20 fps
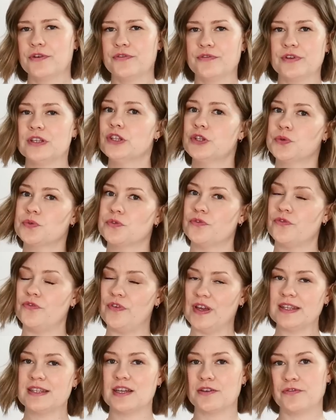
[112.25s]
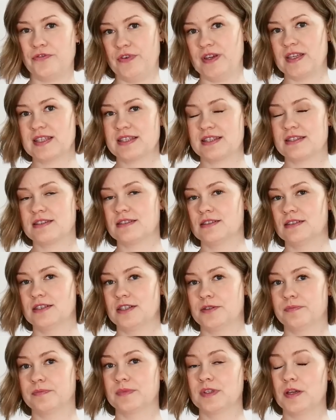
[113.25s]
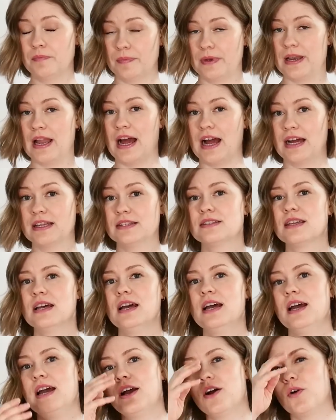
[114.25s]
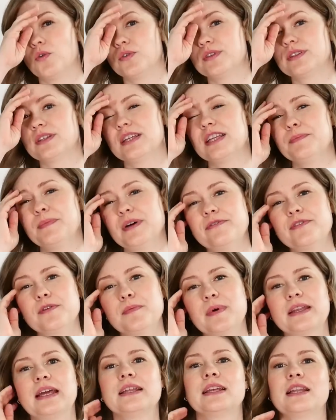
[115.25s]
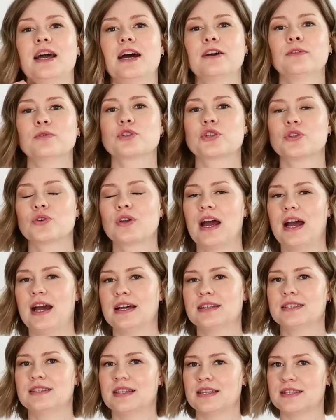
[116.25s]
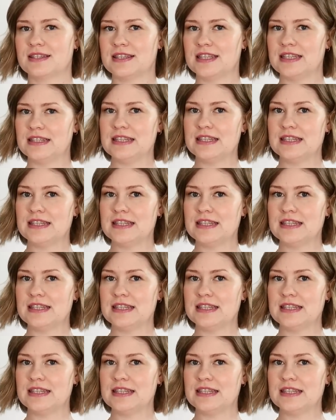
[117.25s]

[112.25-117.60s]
wind- und wetterfest ähm, geplant. Und immer wenn man ein Kleidungsstück hat, das in